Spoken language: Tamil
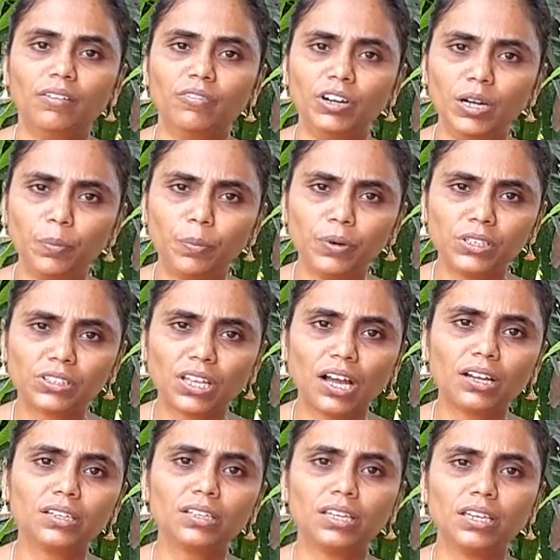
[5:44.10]
விழுப்புண்
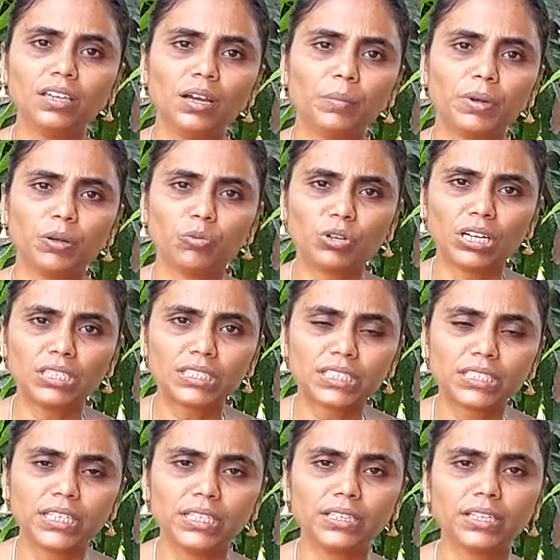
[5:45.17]
தாங்கி அப்படியே உடல்
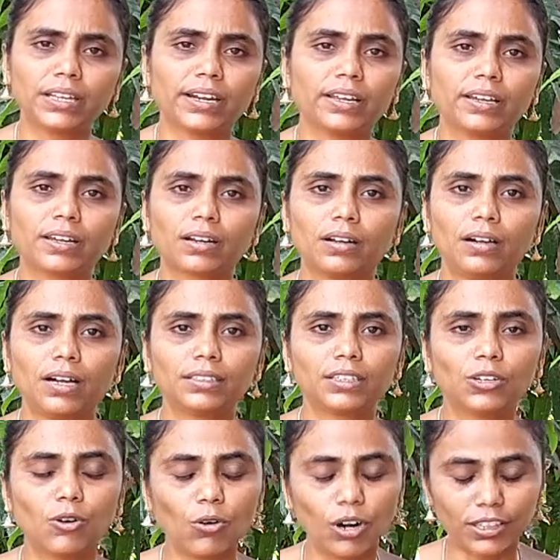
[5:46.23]
சிதைந்து கிடக்கிறான் அந்த
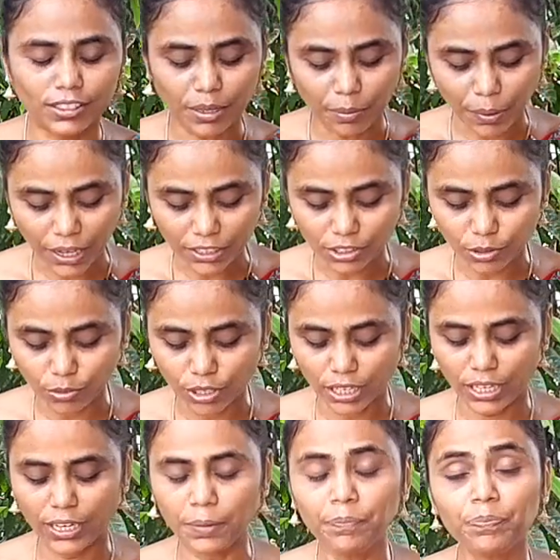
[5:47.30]
கோலத்தை பார்த்த
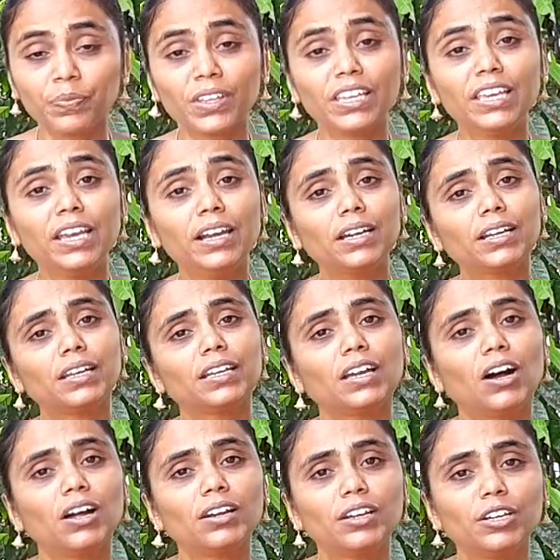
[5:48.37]
உடனே ஈன்ற
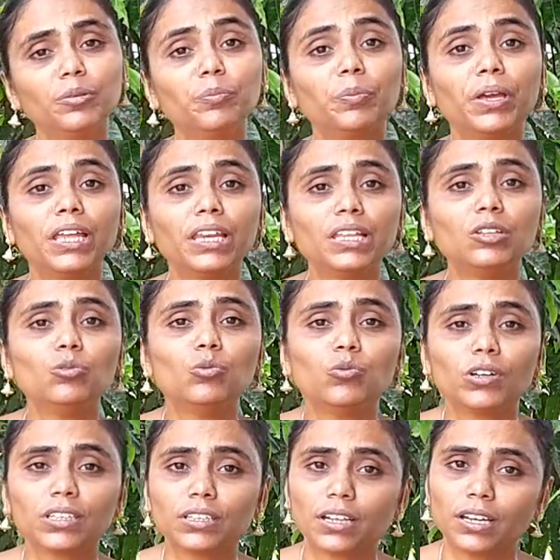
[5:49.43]
ஞான்றினும் பெரிது
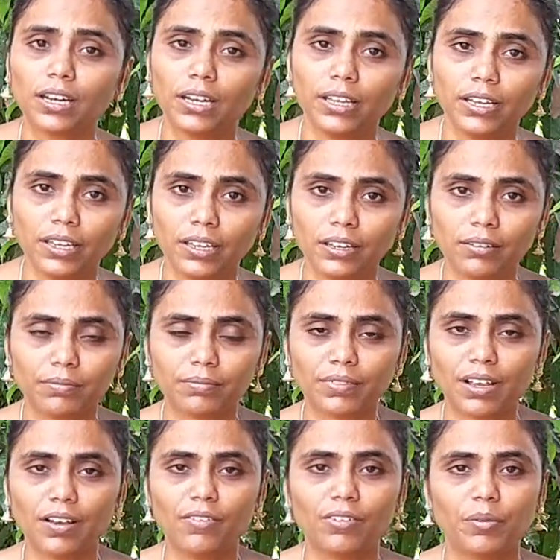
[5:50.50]
உவந்தனலே
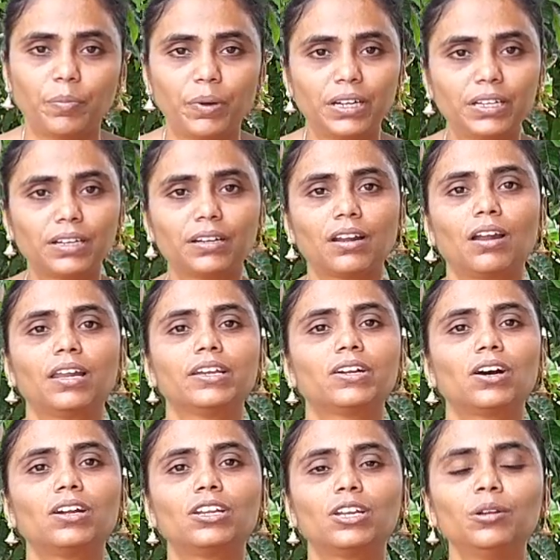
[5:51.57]
அவன் பெற்ற நாளை
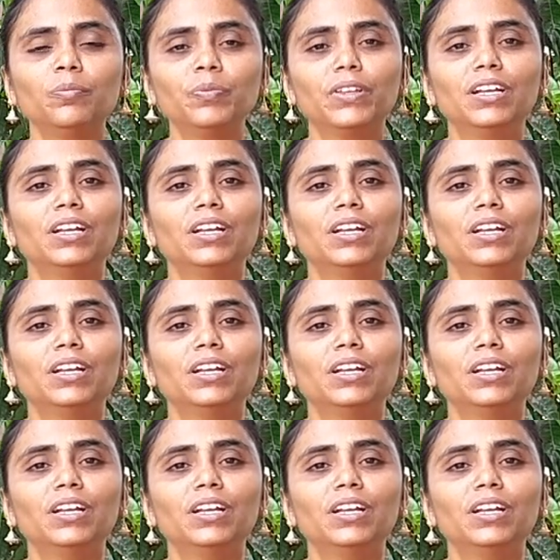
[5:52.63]
காட்டிலும்